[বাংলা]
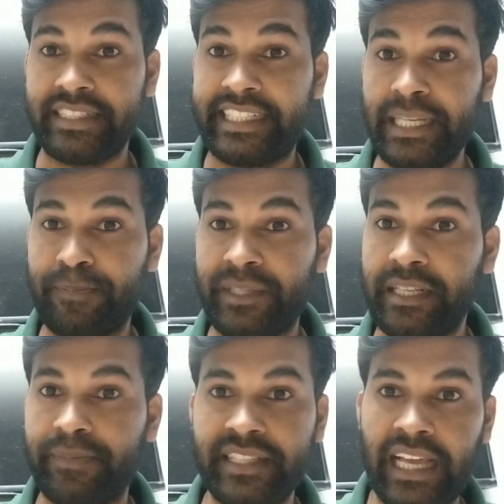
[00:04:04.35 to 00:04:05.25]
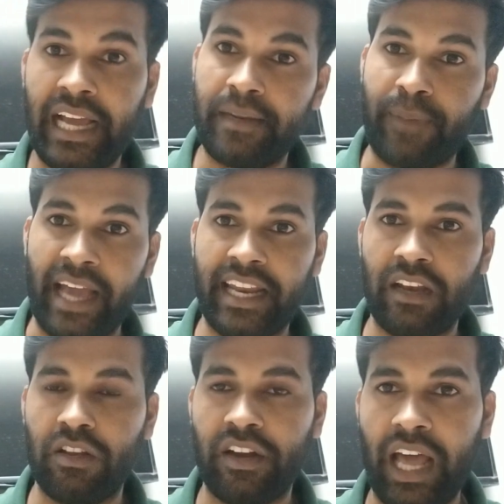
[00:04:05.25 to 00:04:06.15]
টিপ টিপ নিয়ে ভাইরাল
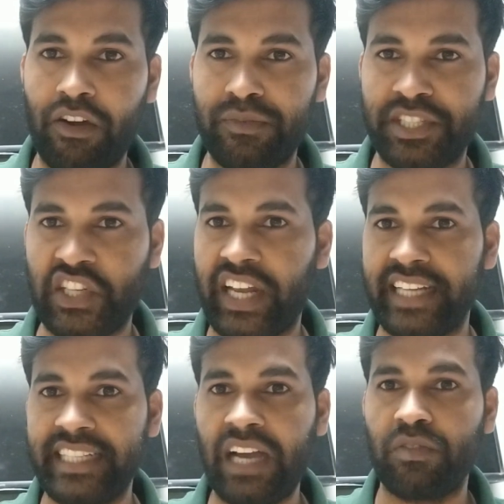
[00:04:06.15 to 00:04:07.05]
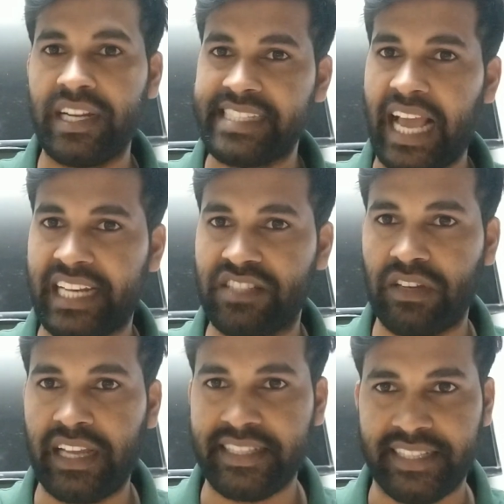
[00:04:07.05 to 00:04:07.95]
হলো না ওই বিষয়টা নিয়ে ওনার চাকরি
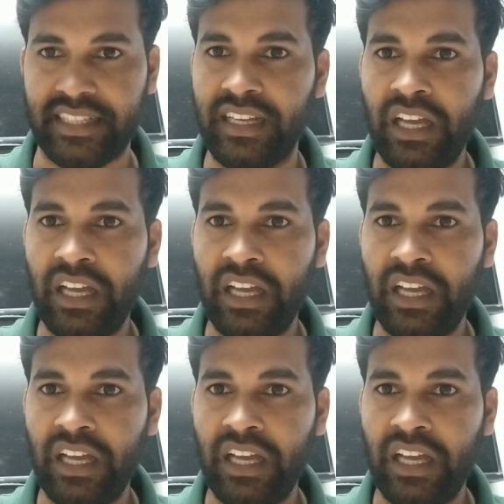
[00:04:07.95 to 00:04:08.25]
চলে গেছে